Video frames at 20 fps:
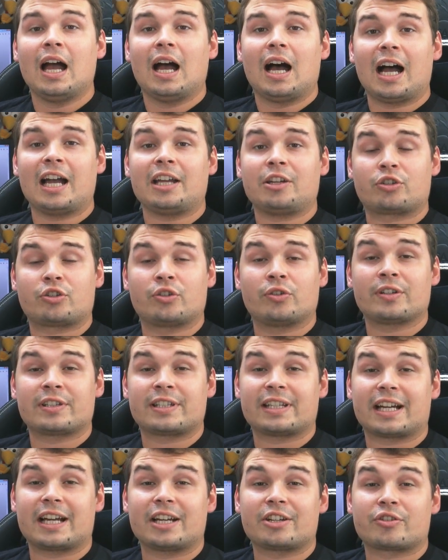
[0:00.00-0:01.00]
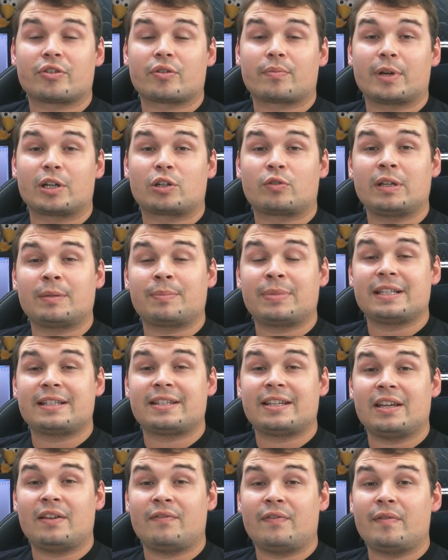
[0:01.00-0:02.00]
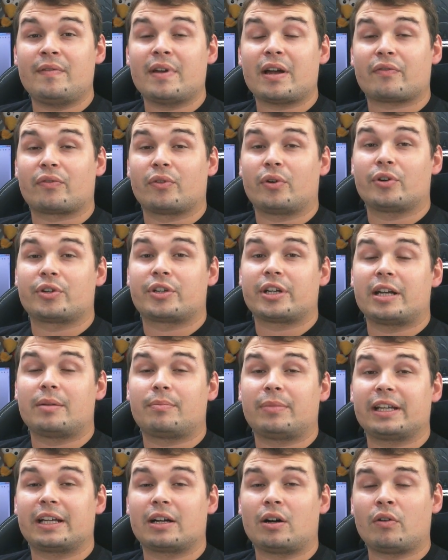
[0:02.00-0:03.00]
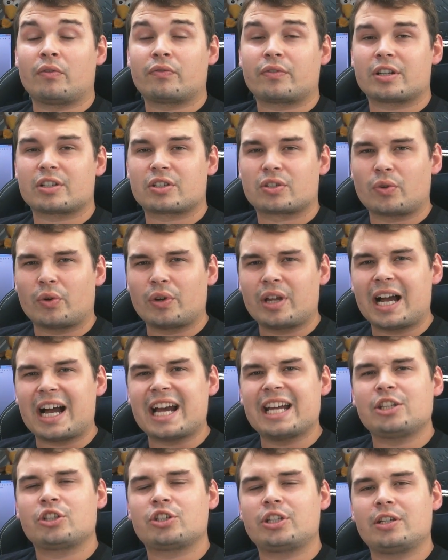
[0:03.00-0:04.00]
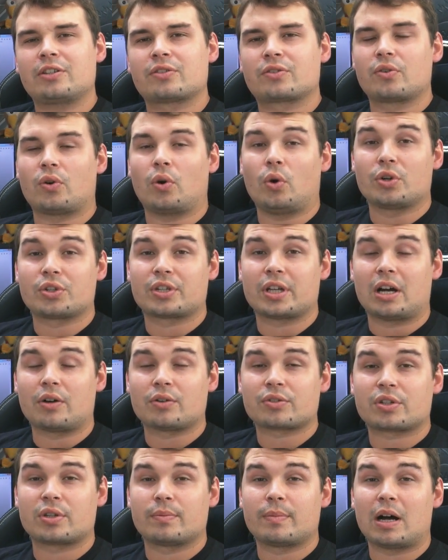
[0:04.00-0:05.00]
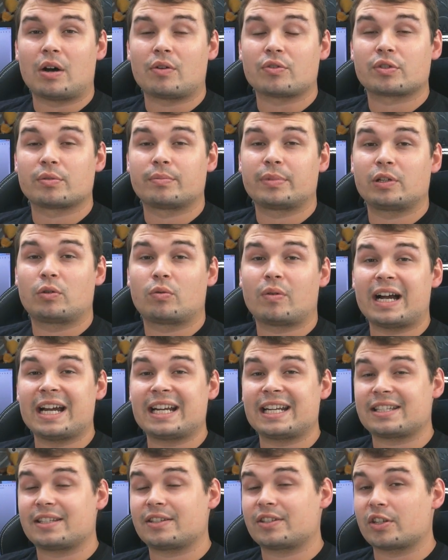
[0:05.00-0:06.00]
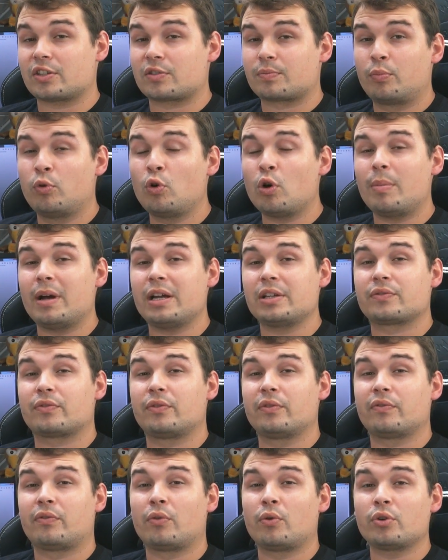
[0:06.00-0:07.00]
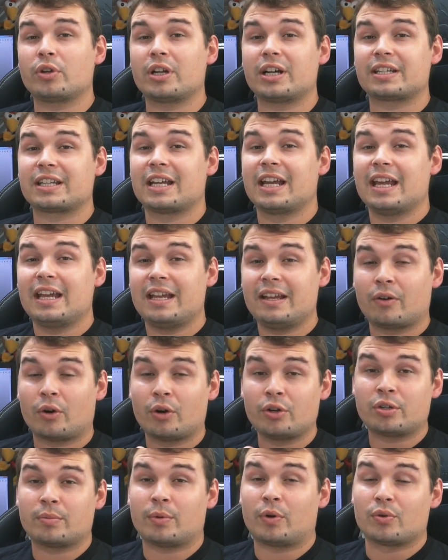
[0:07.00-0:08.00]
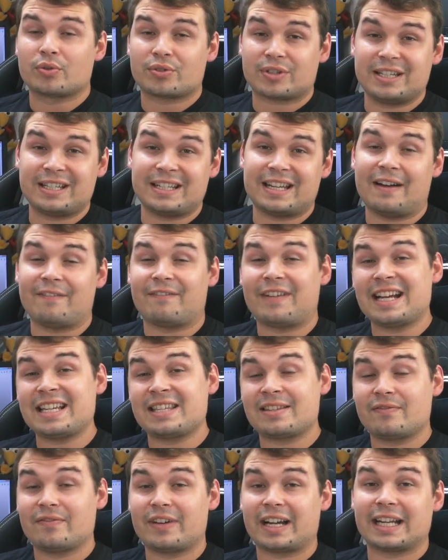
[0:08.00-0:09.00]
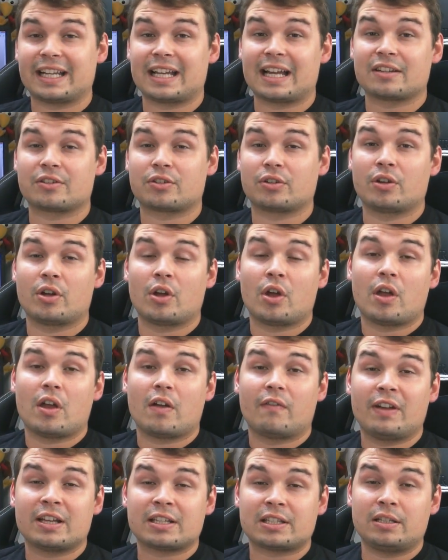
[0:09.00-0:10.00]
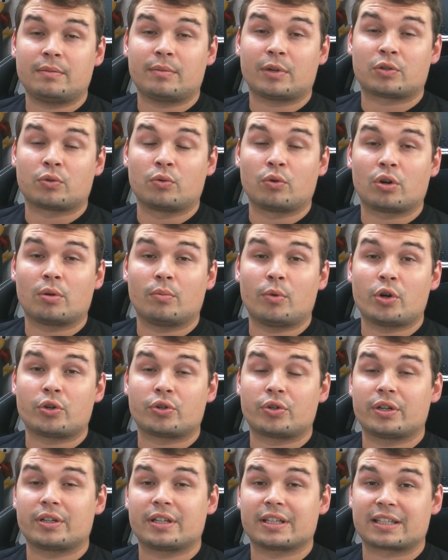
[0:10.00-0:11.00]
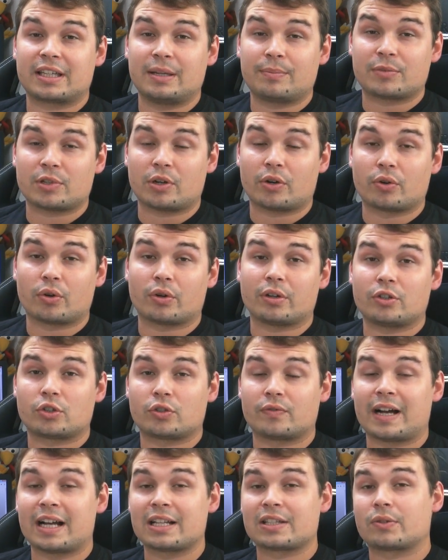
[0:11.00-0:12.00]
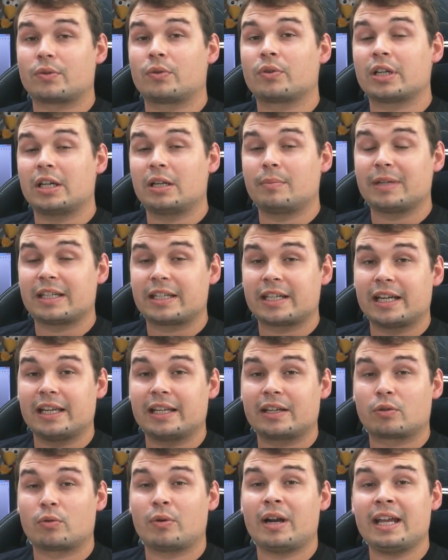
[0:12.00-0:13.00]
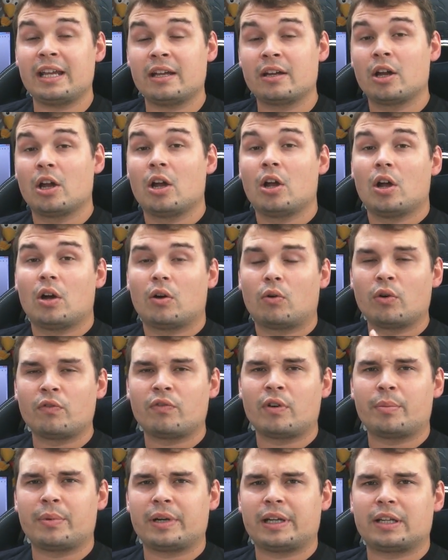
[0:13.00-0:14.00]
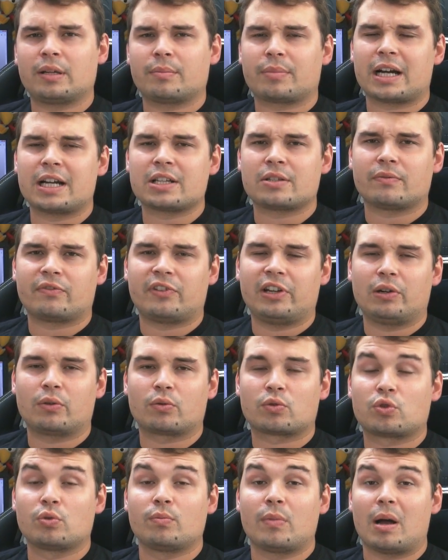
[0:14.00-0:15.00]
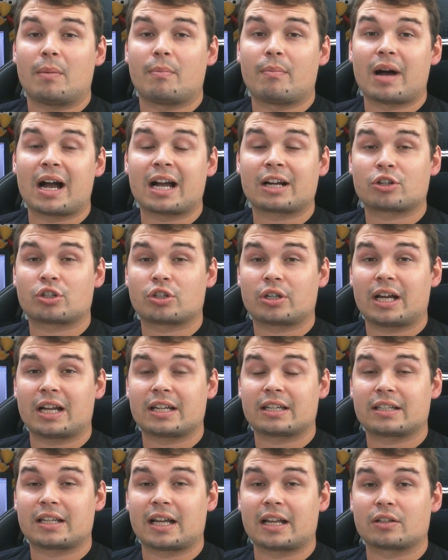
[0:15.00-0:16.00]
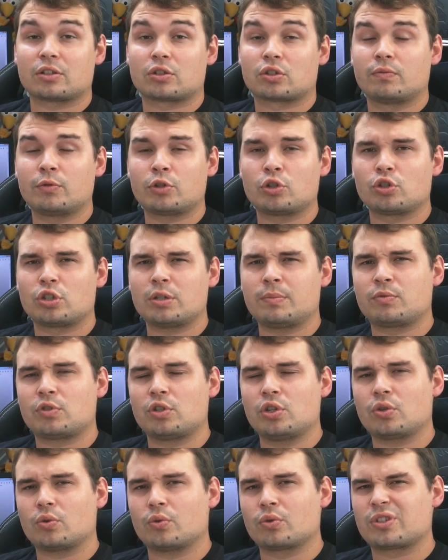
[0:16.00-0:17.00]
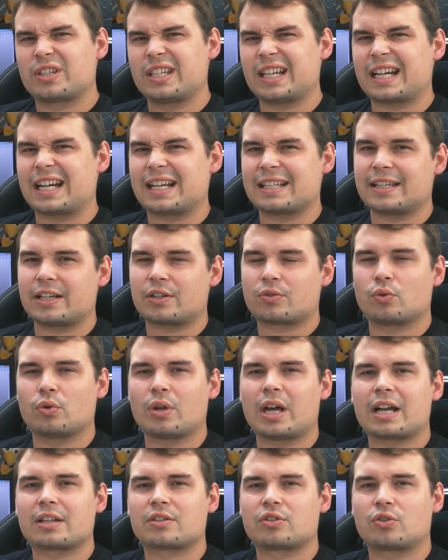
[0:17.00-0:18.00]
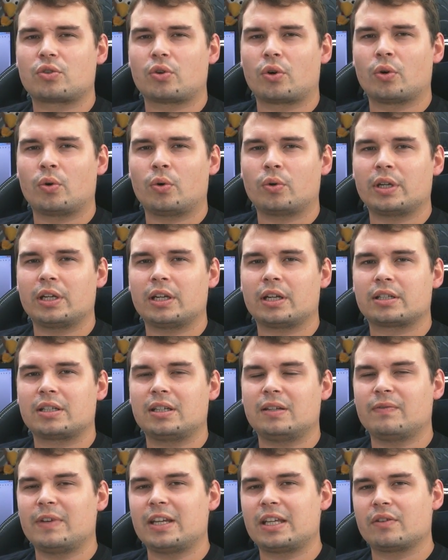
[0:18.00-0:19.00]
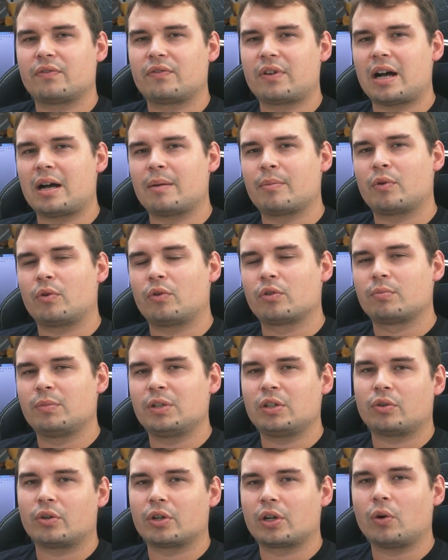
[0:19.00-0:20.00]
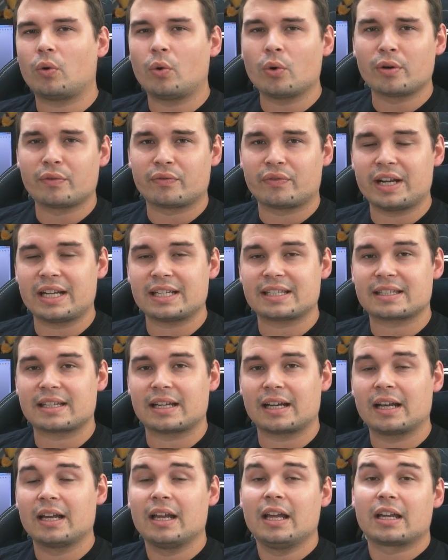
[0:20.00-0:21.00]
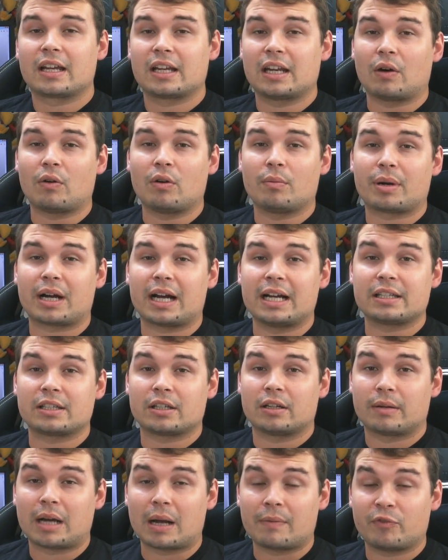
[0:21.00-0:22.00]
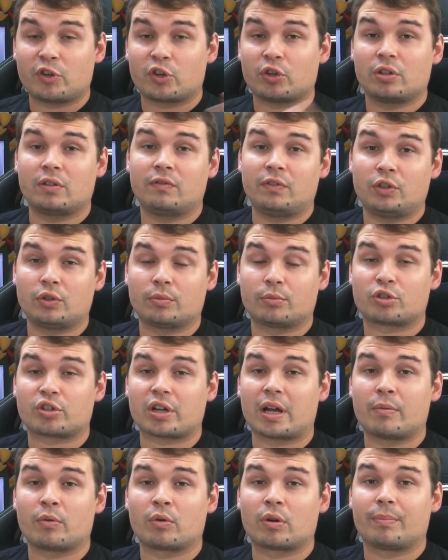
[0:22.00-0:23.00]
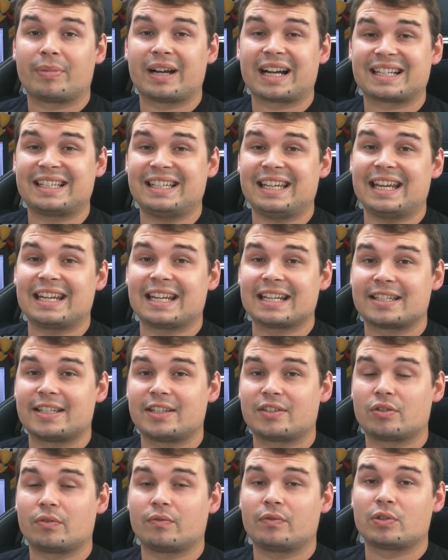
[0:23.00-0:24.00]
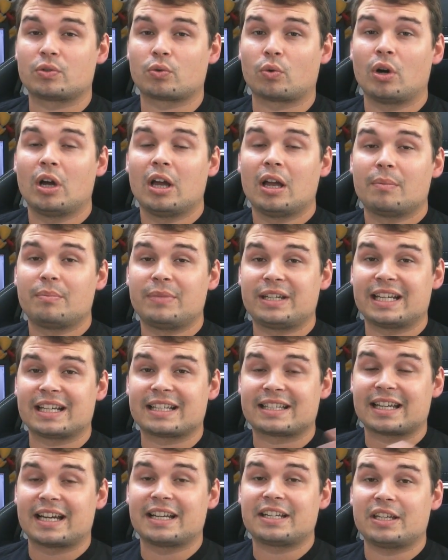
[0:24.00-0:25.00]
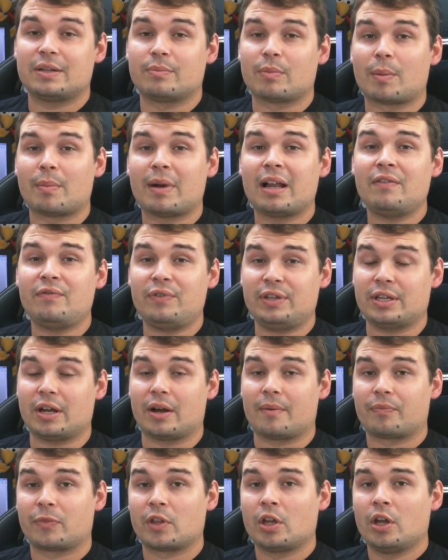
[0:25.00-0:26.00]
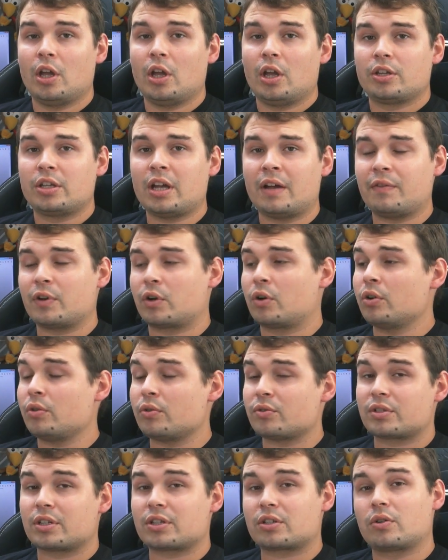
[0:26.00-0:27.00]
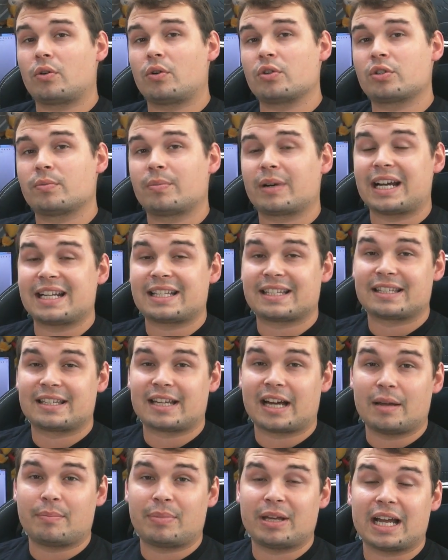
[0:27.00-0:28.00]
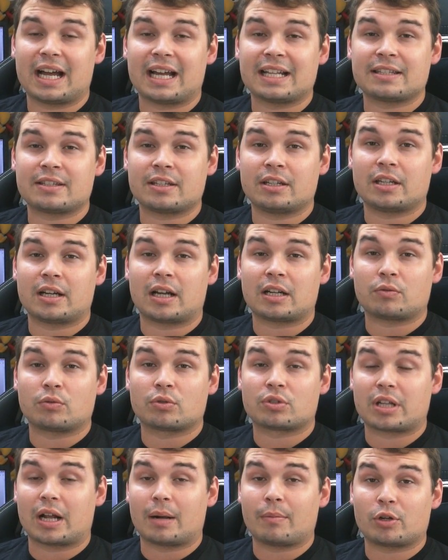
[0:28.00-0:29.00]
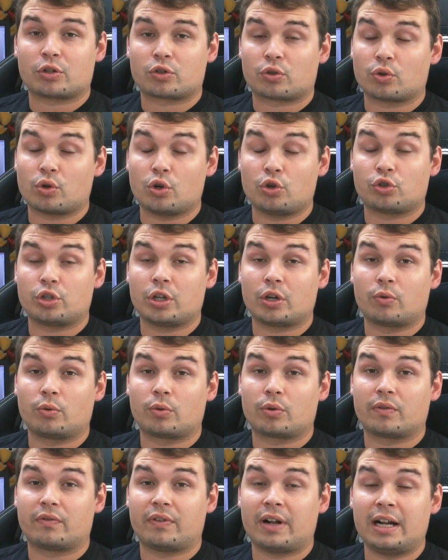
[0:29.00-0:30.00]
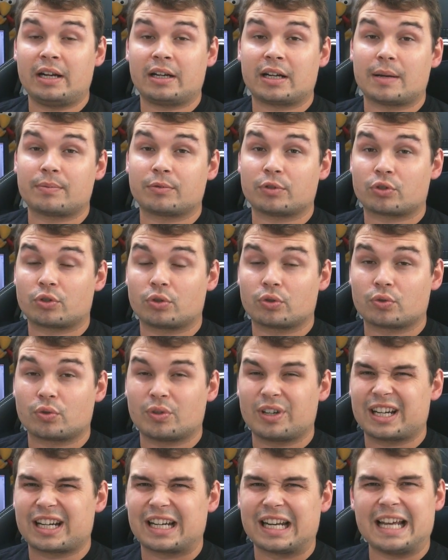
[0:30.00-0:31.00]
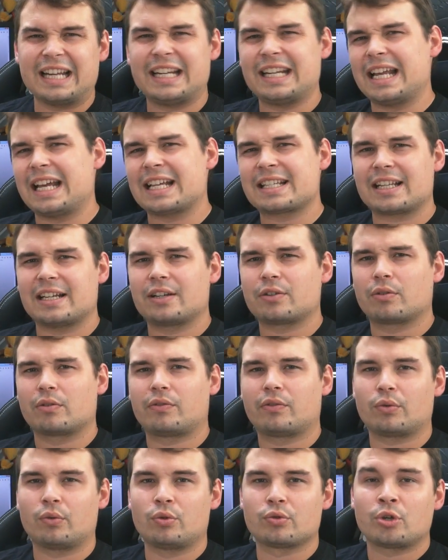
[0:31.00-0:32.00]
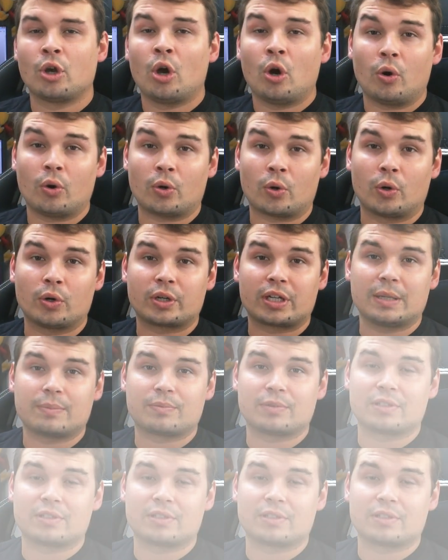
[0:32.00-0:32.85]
Hi, schön, dass ihr reinschaut bei TweakPC. Wir werfen heute einen Blick auf das neue Einstiegsgehäuse aus dem Hause Be Quiet. Das ist das PureBase 500, heute bei uns in der weißen Variante. Wer es lieber dunkel möchte, das gibt es auch noch in Schwarz oder in Metallic Grey. Unverbindliche Preisempfehlung zum Marktstart dann zwischen 70 und ca. 86 Euro, je nachdem welche Farbe und mit oder ohne Fenster. Genaue Preise haben wir in die Videobeschreibung gepackt, die ändern sich sowieso mit der Zeit immer mal wieder. Ja, wir konnten uns das Gehäuse bereits in Taipei ansehen, hat uns damals schon sehr gut gefallen, gab es auch schon so einen kleinen Ersteindruck von uns und heute gibt